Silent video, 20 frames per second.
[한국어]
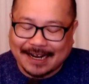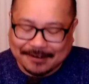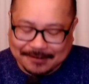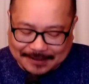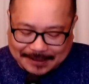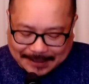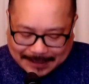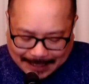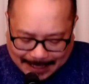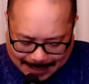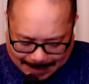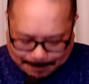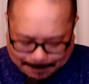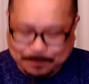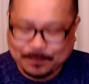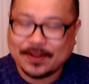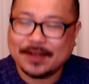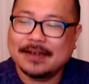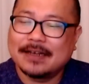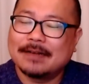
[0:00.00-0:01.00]
그러니까
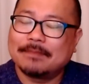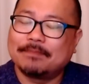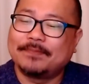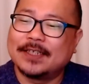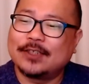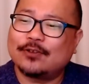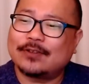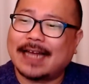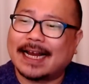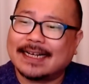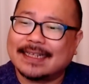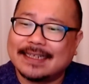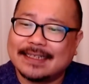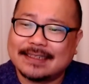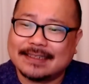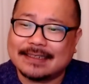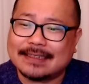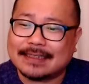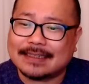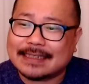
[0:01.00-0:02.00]
민주당
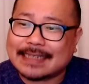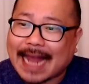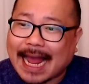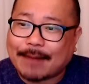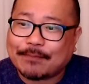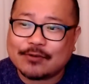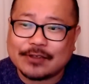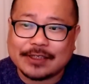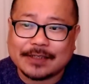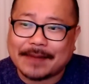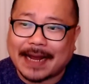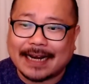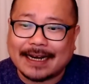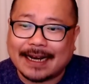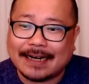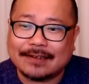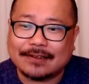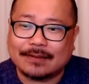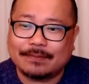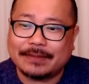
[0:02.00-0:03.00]
니들 까불지
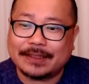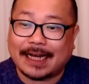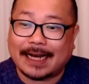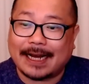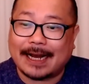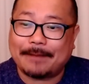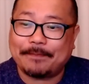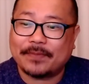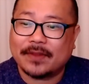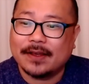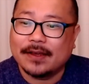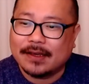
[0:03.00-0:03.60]
말라는 겁니다.